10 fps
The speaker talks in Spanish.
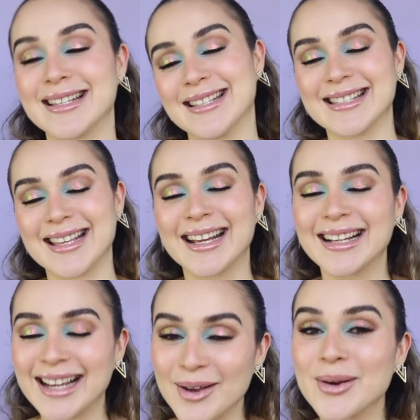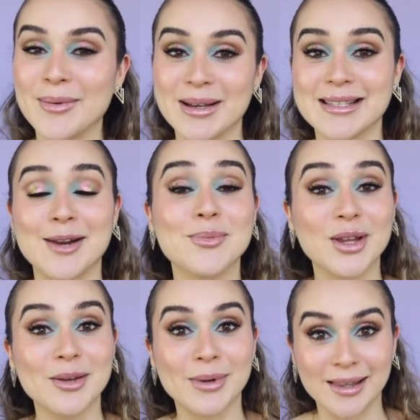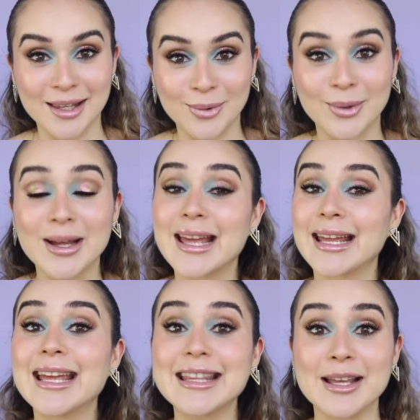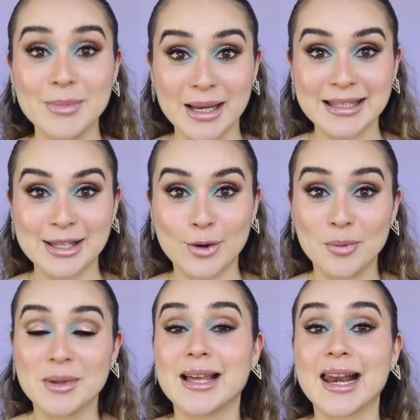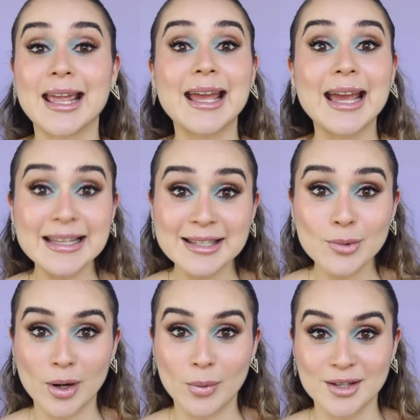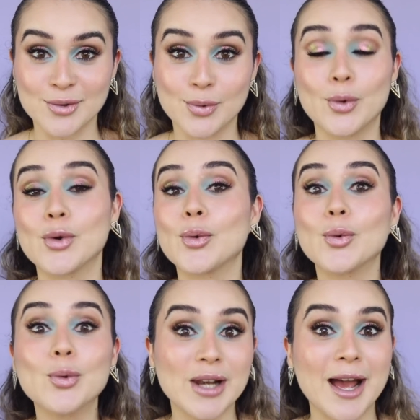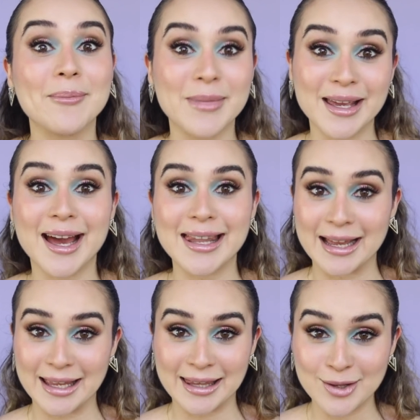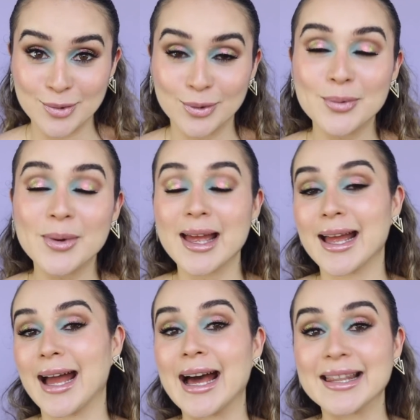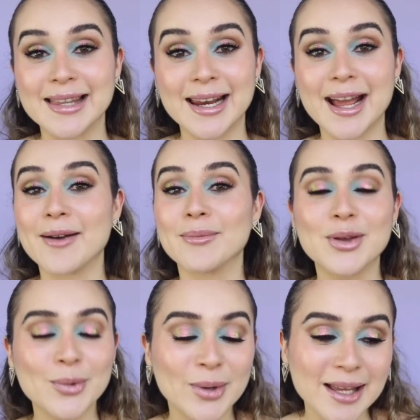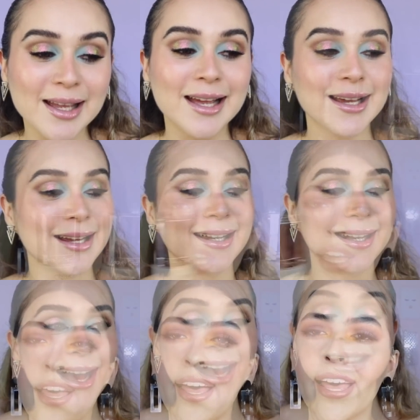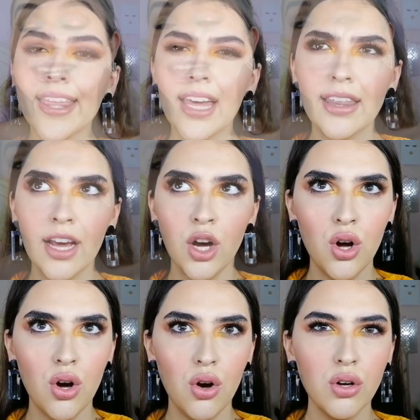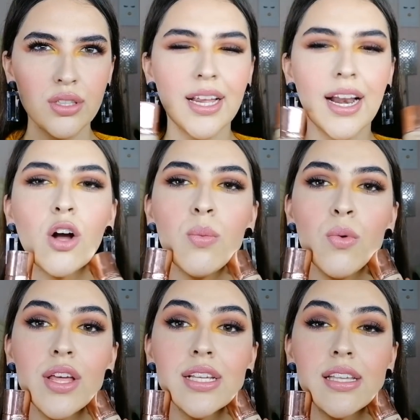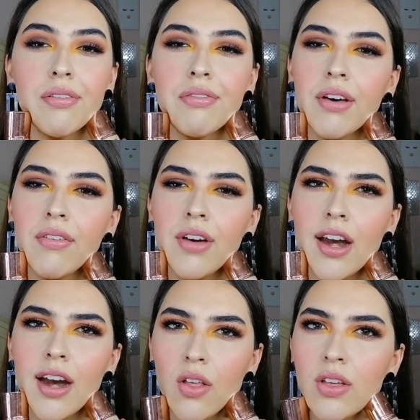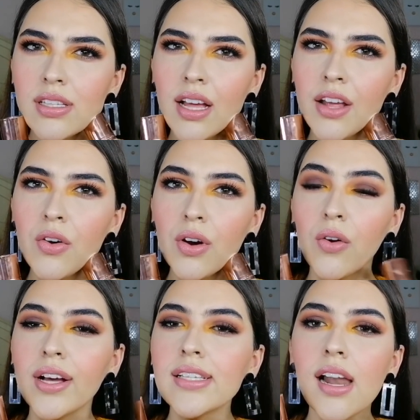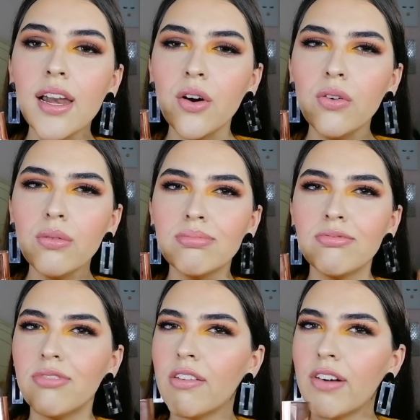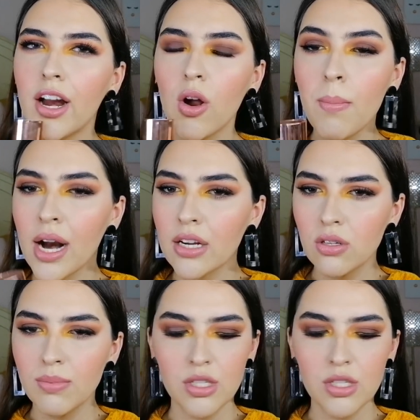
así es que creo que va a estar muy divertido. Y también les quiero comentar que es en colaboración con una amiga de aquí de YouTube, Andrea Beauty. Andrea me inspira demasiado sus videos, nada más de pensar en ella, su personalidad, su